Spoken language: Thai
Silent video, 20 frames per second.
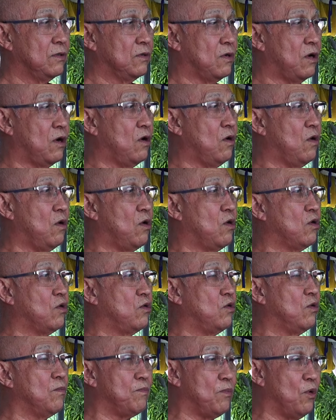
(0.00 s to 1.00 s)
ขององค์
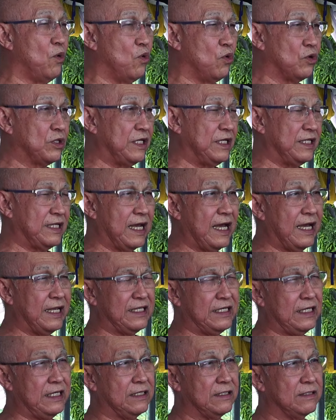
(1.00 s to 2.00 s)
หลวงปู่ที่แท้
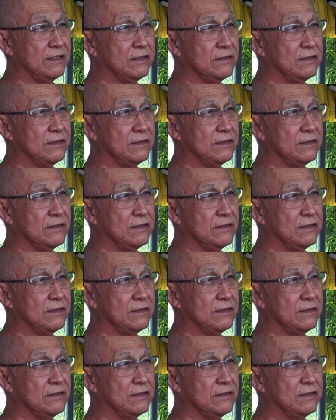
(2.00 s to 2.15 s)
จริง